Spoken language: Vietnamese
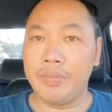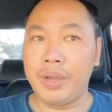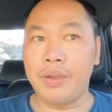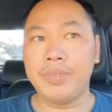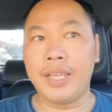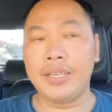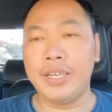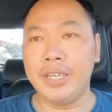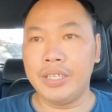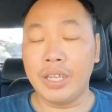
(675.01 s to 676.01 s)
mà ông thắng
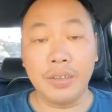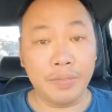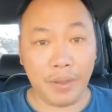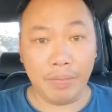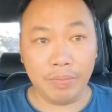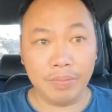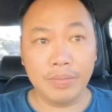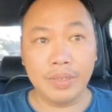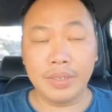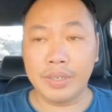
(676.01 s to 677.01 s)
đã đi từng phòng
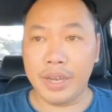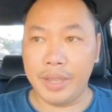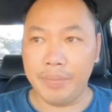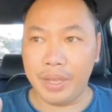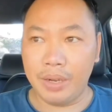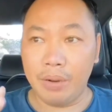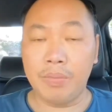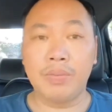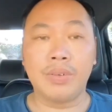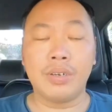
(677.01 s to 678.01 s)
để mà
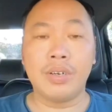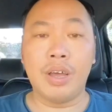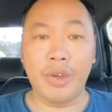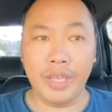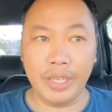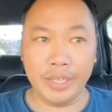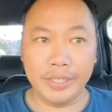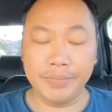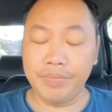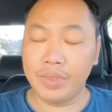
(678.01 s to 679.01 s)
lục lọi à,